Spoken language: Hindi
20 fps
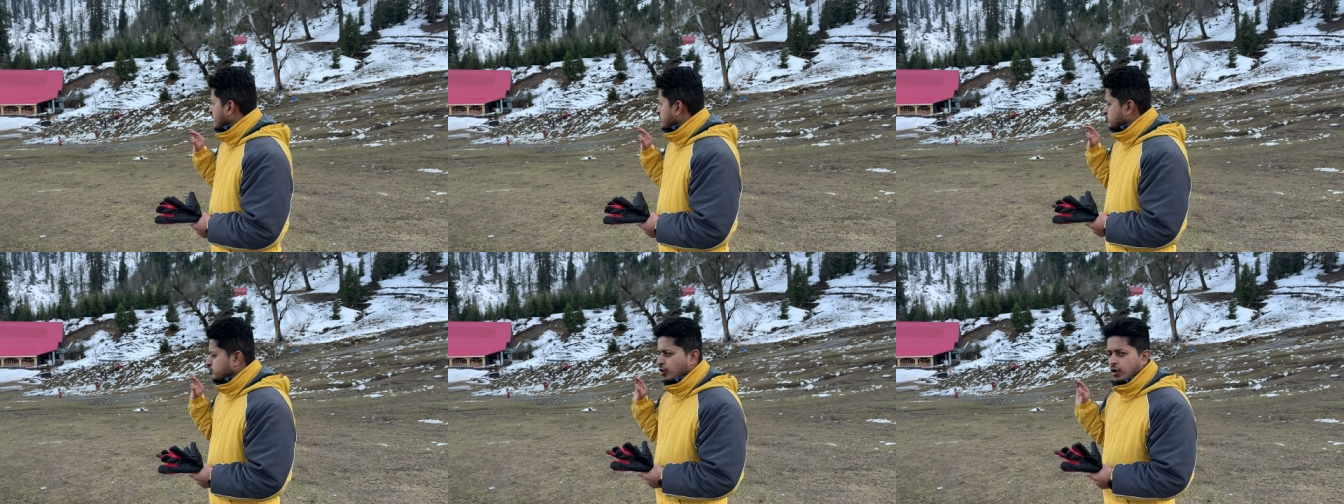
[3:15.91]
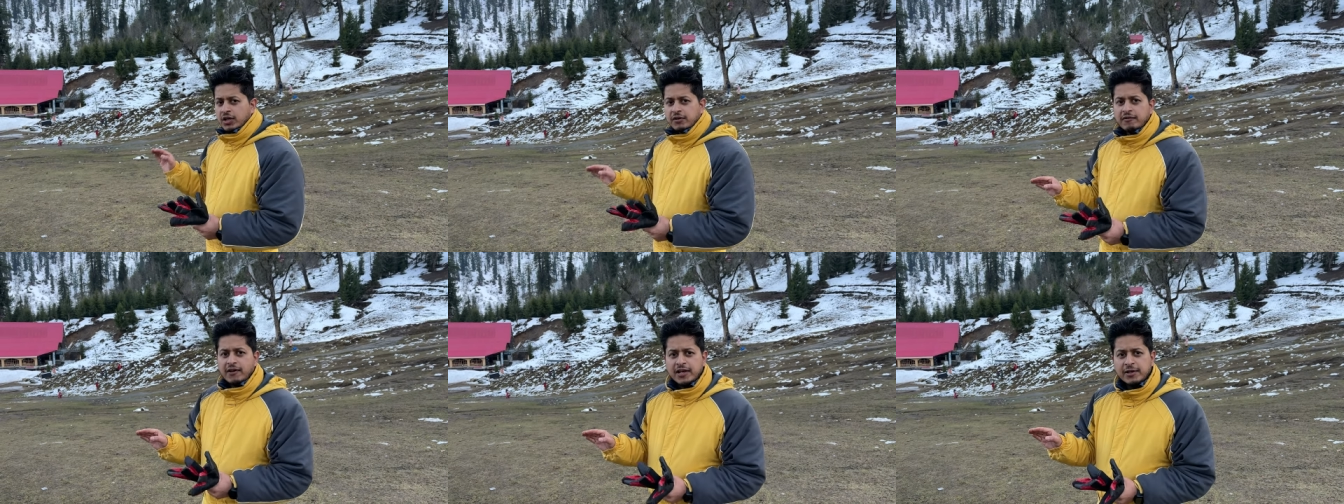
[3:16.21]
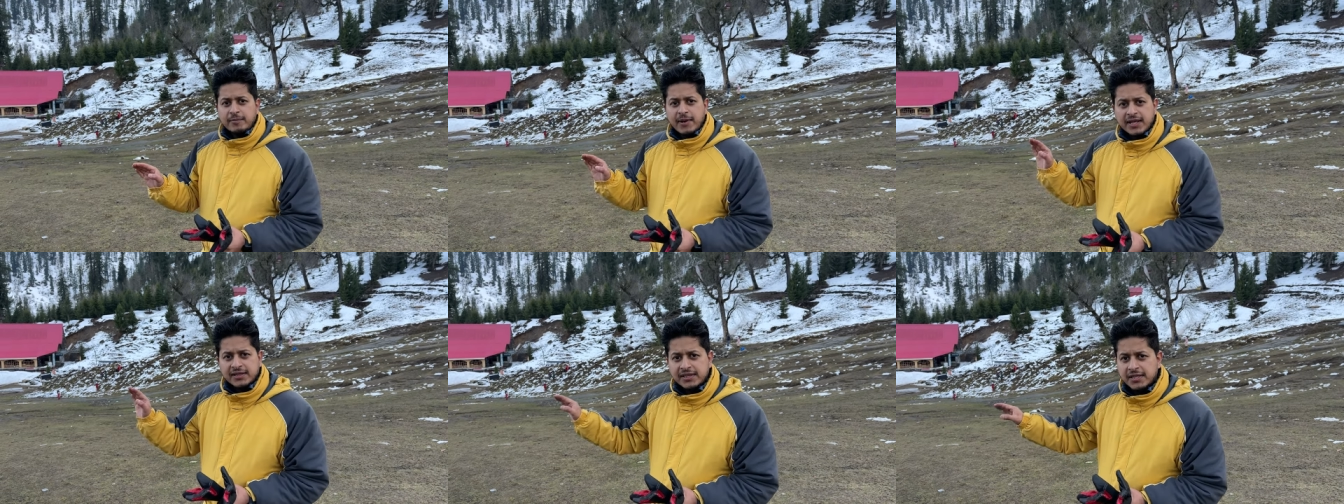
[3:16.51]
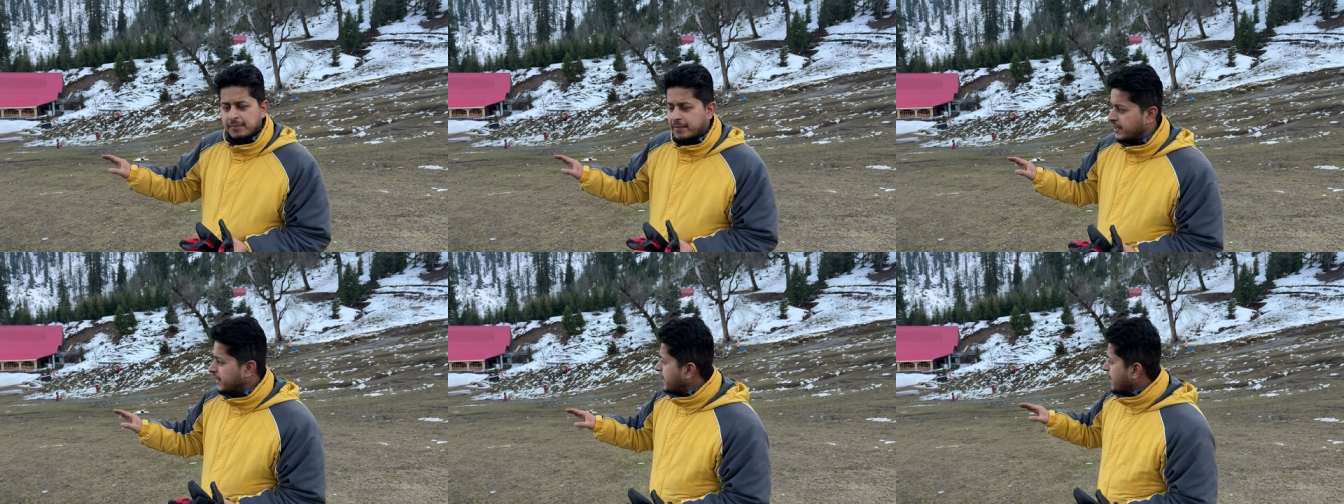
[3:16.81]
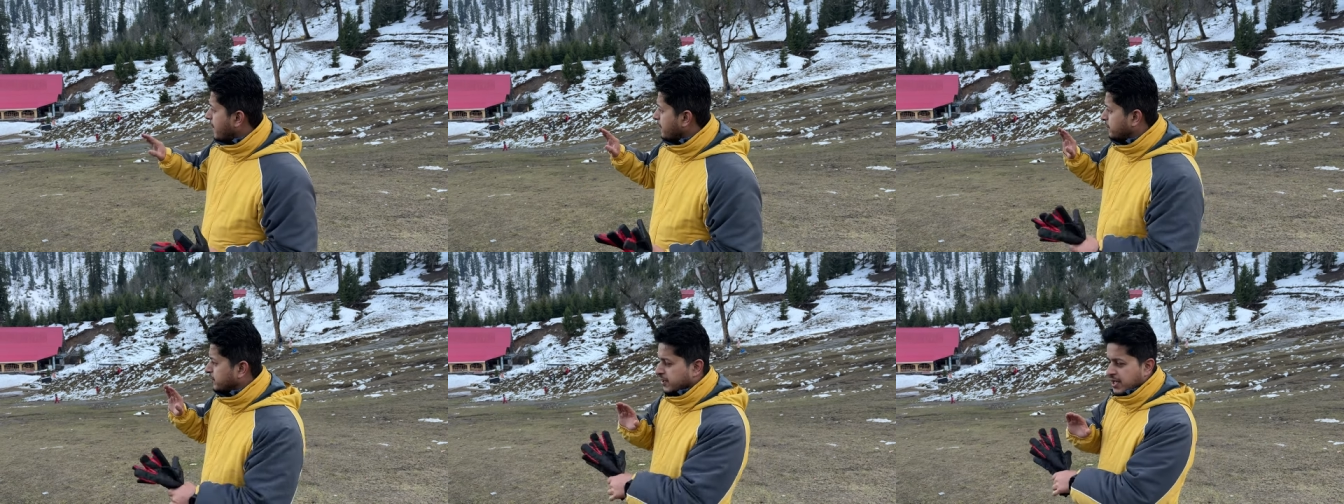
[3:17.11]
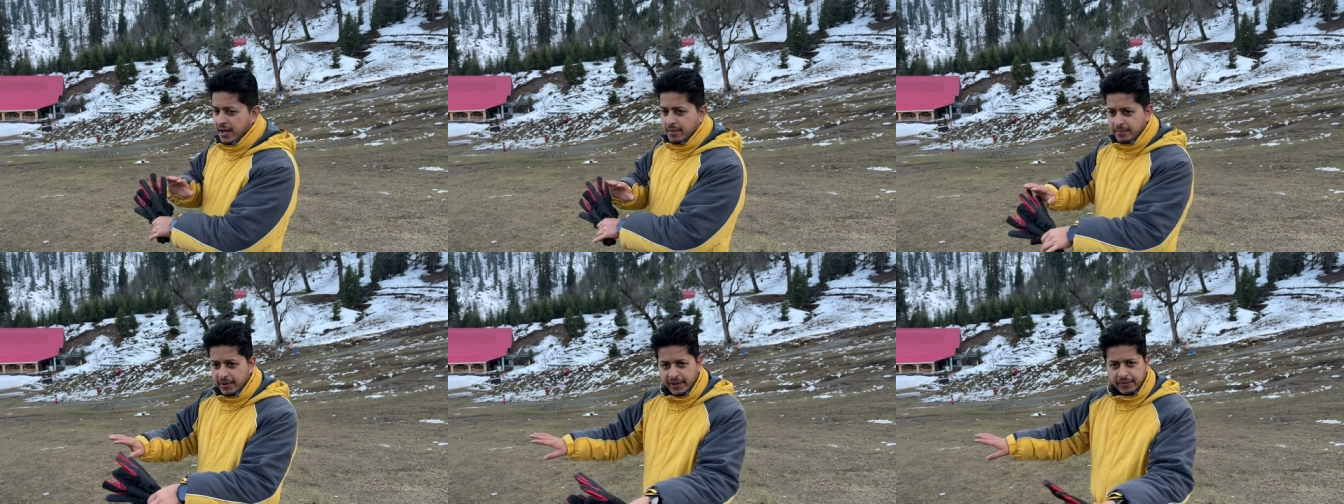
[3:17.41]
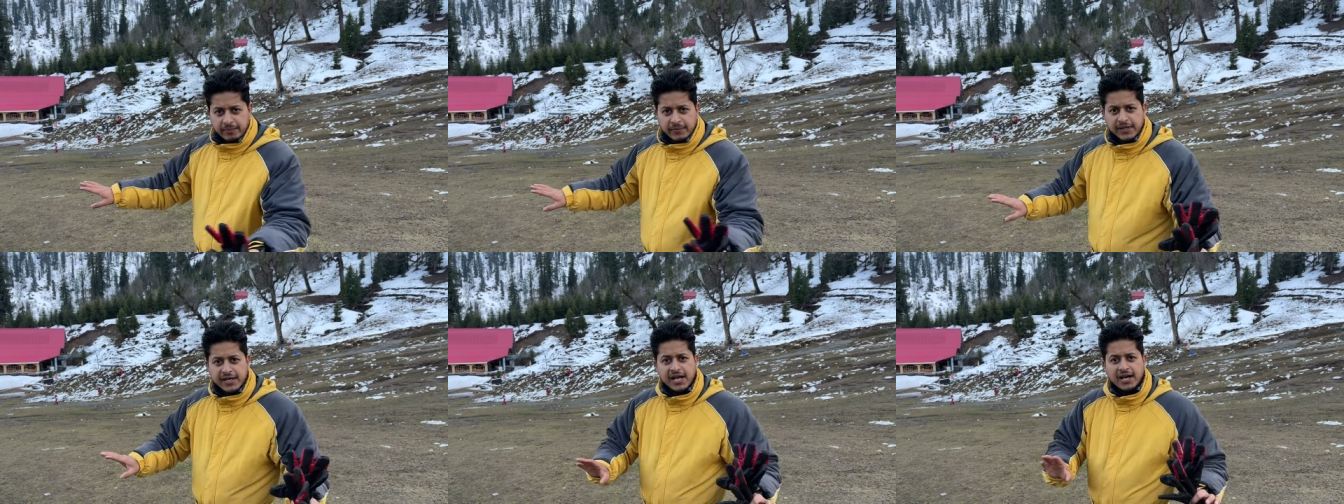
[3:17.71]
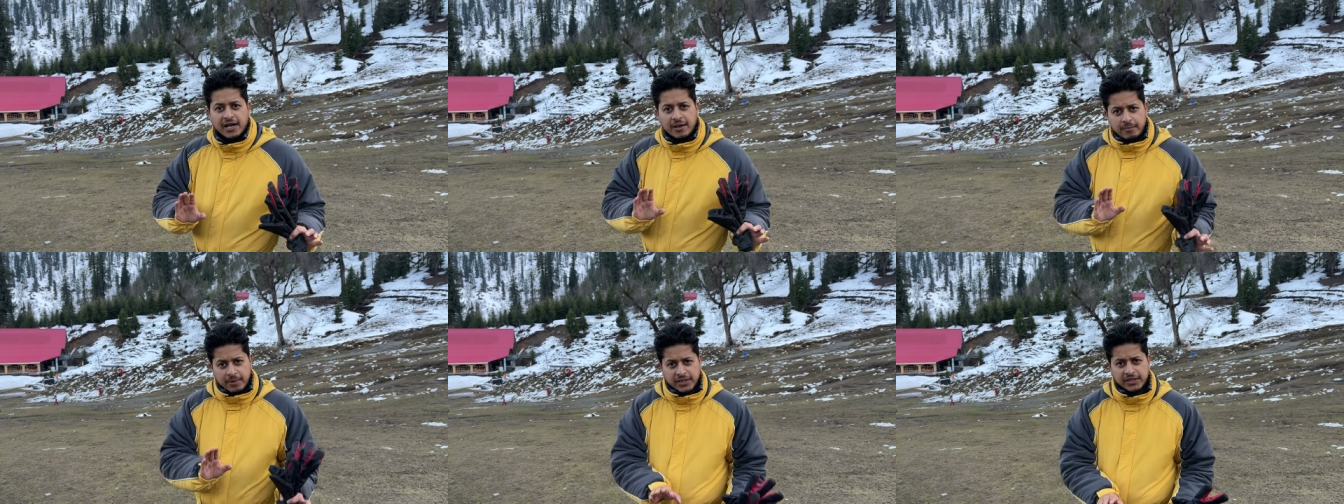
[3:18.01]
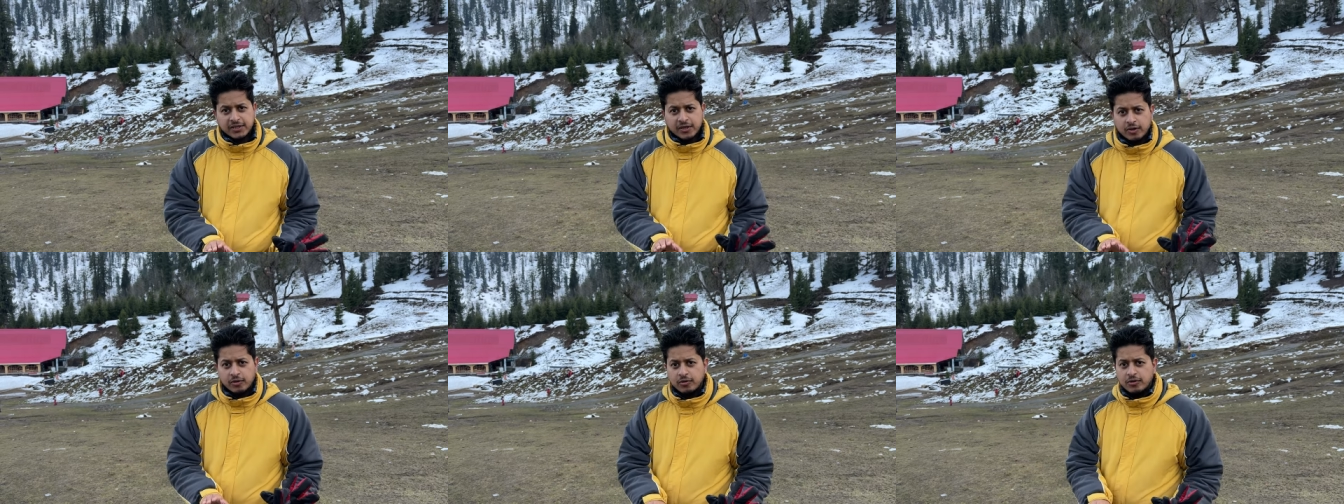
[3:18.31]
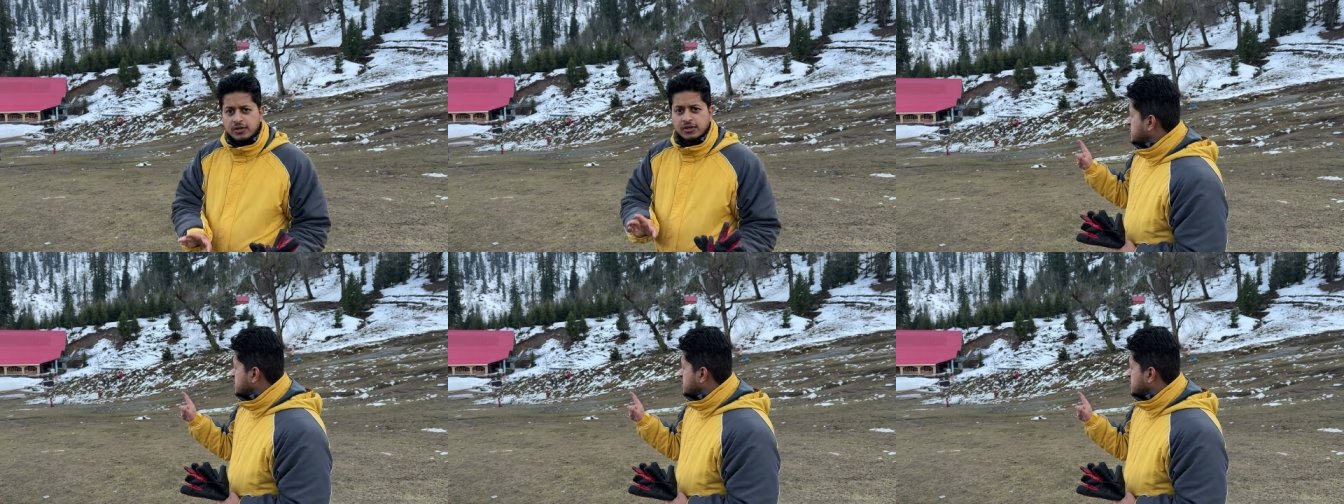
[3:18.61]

सोलंग वैली में आते ही पहले आप यहाँ बर्फ में खेलना बंद करो